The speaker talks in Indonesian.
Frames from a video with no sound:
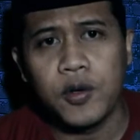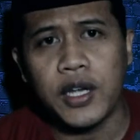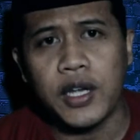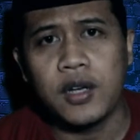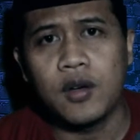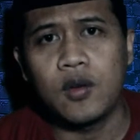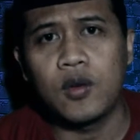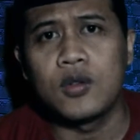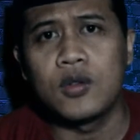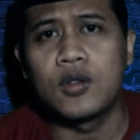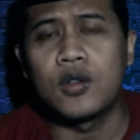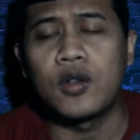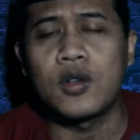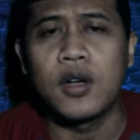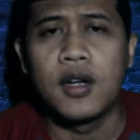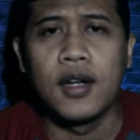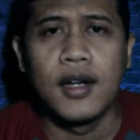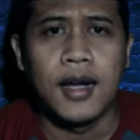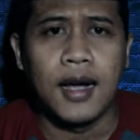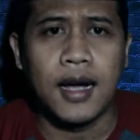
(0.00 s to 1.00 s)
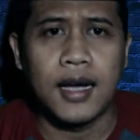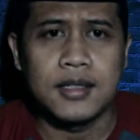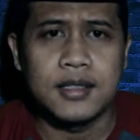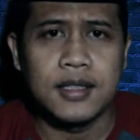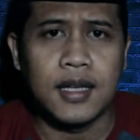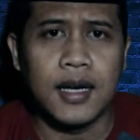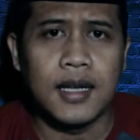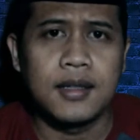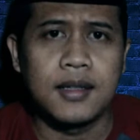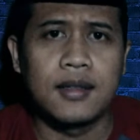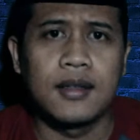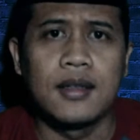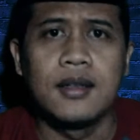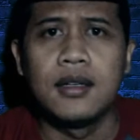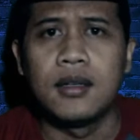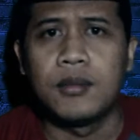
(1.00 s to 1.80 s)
mungkin untuk hajat